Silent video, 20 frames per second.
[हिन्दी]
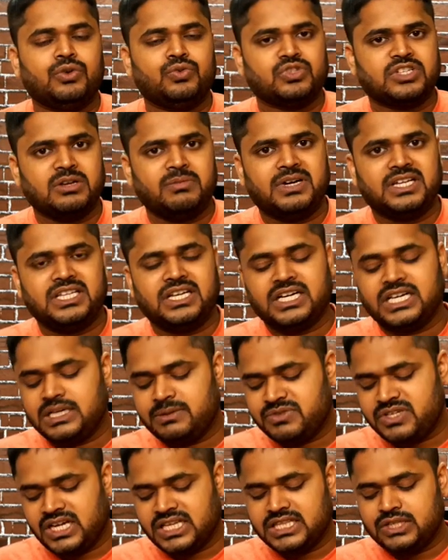और उसके बाद
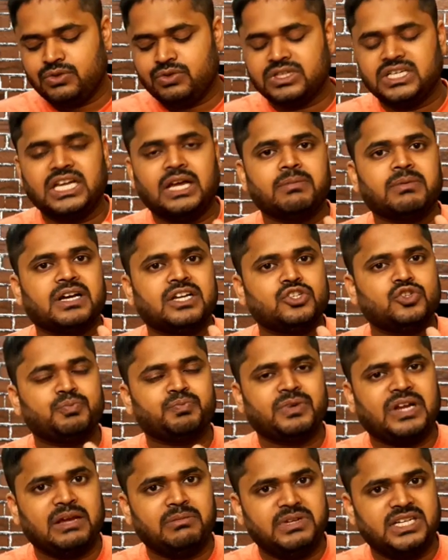अगर आप चाहते हो कि आपका
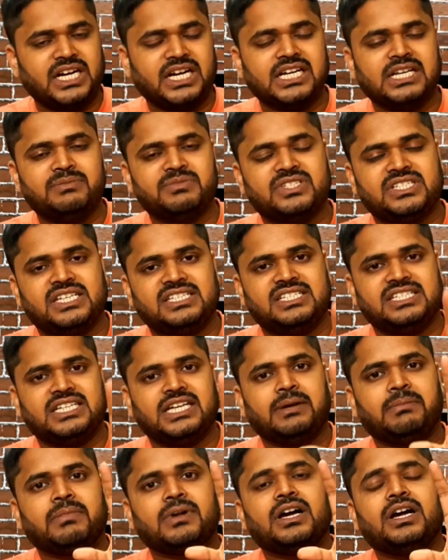जो प्राइवेट आइटम है
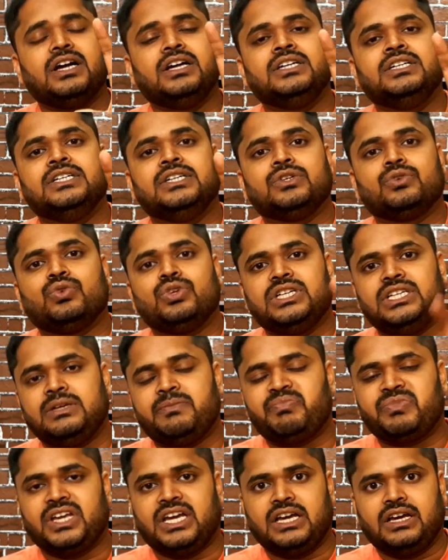जैसे कि आपका
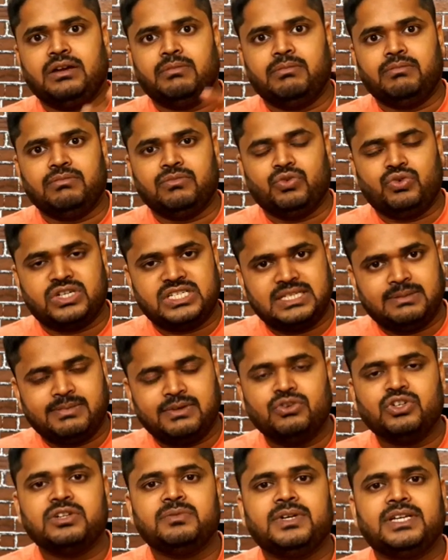कोई
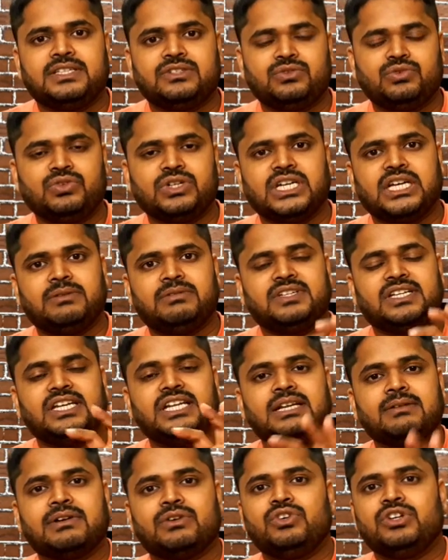व्हाट्सएप का नोटिफिकेशन हो गया
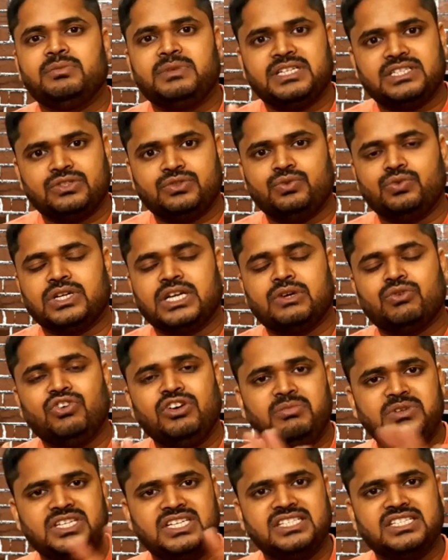टेलीग्राम का नोटिफिकेशन हो गया
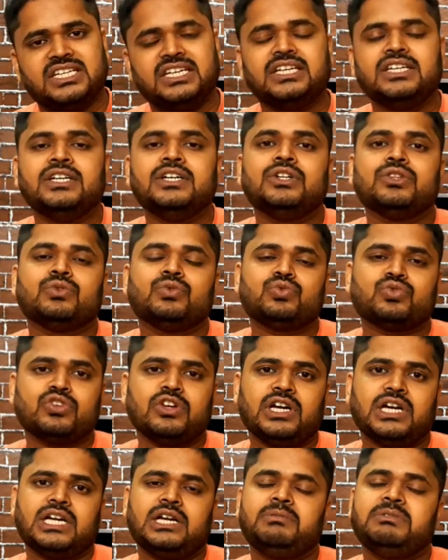कोई भी चीज़ है तो
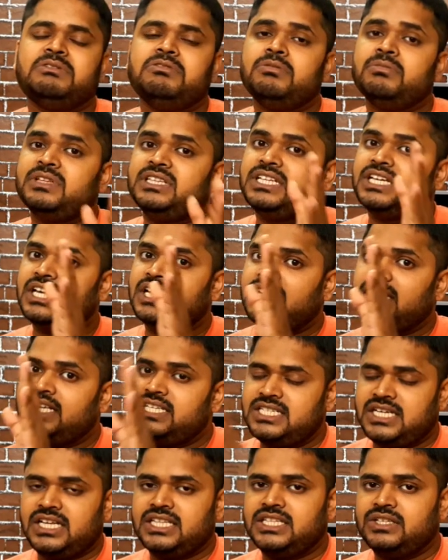उसको अगर आप व्यू में दिखाना
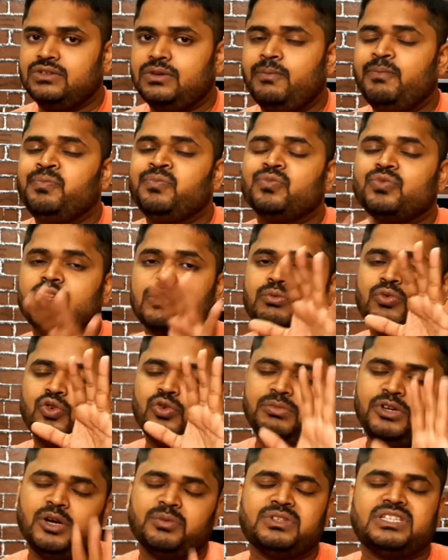नहीं चाहते हो तो आप
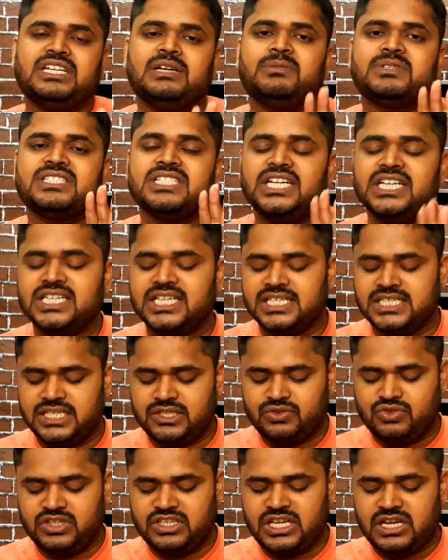वो भी ऑप्शन यहाँ पर सिलेक्ट कर
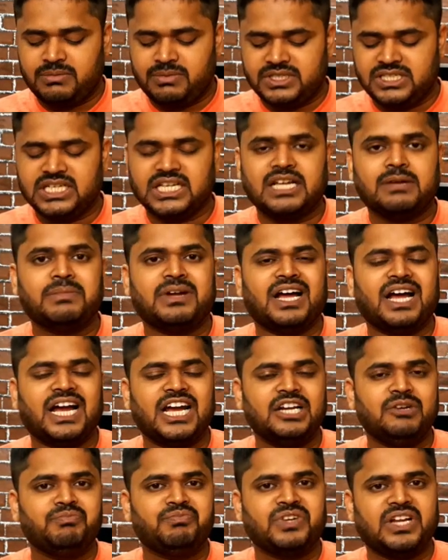सकते हो यहाँ पर जाकर आप
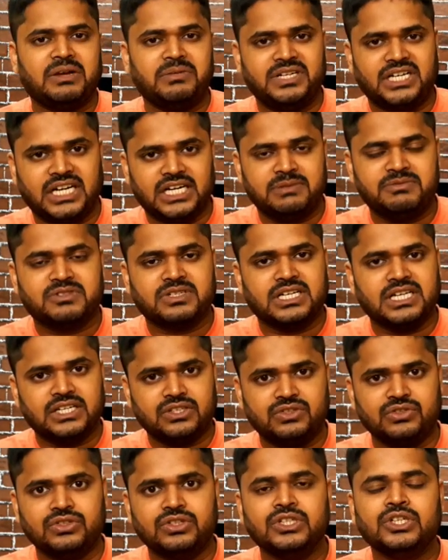हाइड प्राइवेट आइटम्स
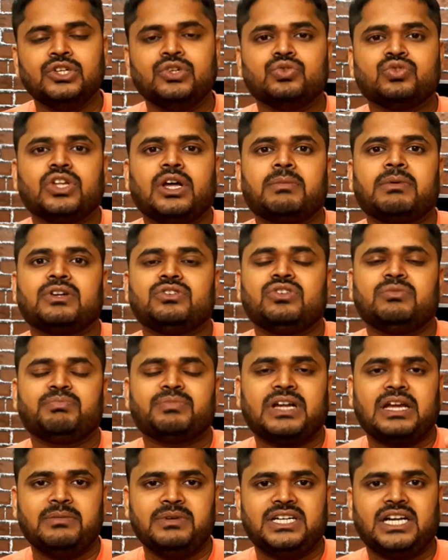कर दो तो आपका जो
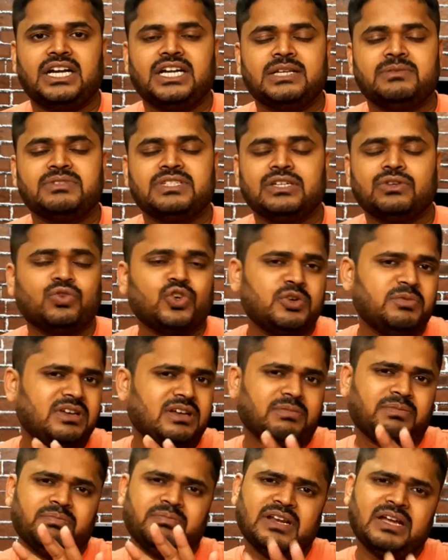प्राइवेट आइटम्स है कोई
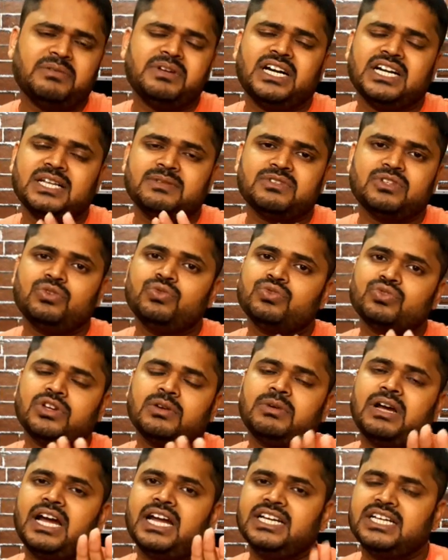भी आप प्राइवेट आइटम्स तो
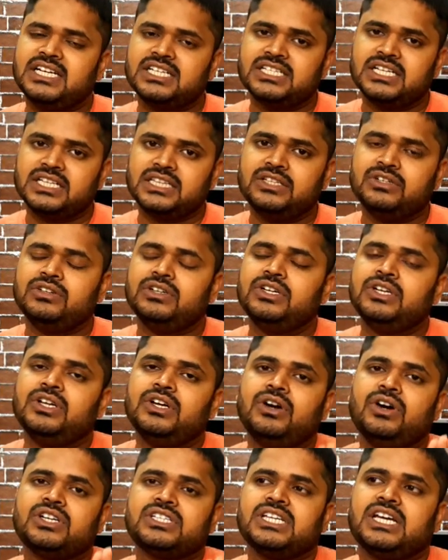उसको आप हाइड कर सकते हो
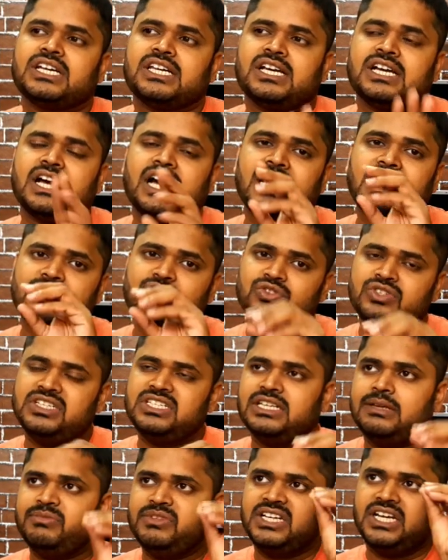और जाकर खाली जो
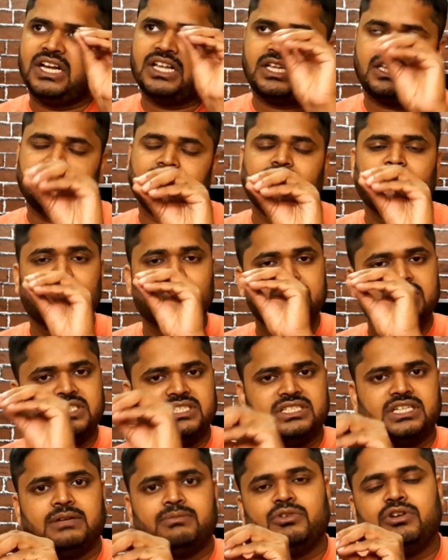चीज़ आप दिखाना चाहते हो वही
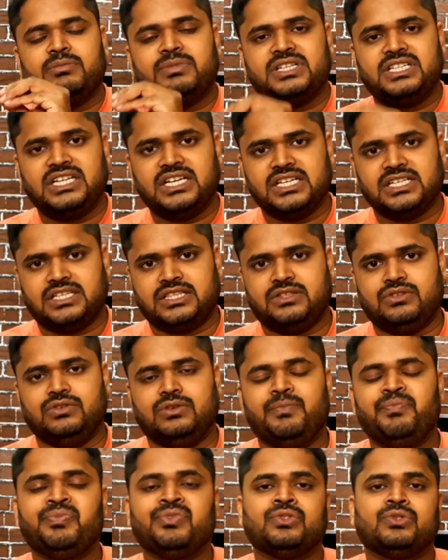चीज़ आप वहाँ पर दिखा सकते
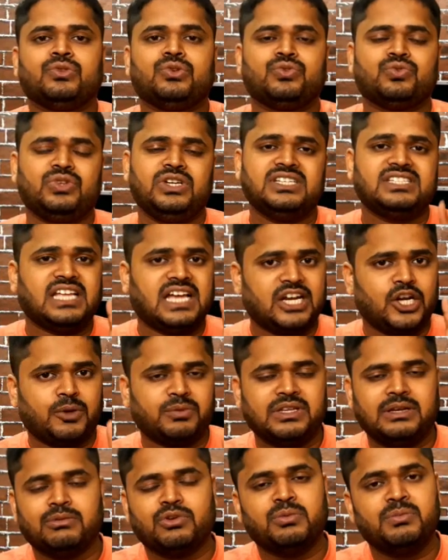हो दोस्तों ये सारे
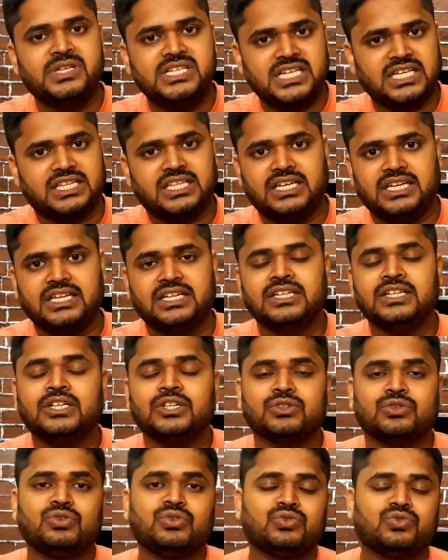ऑप्शन आपको मिल जाता है
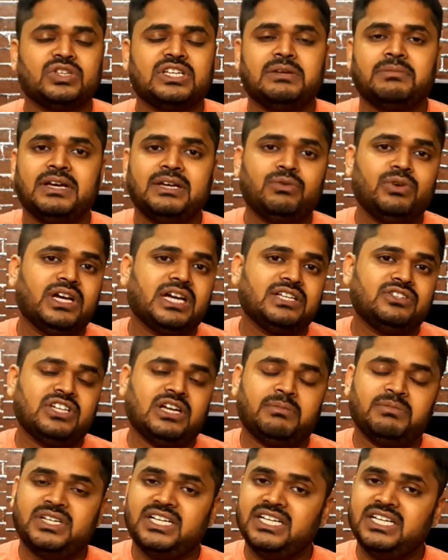दोस्तों एम आई का जो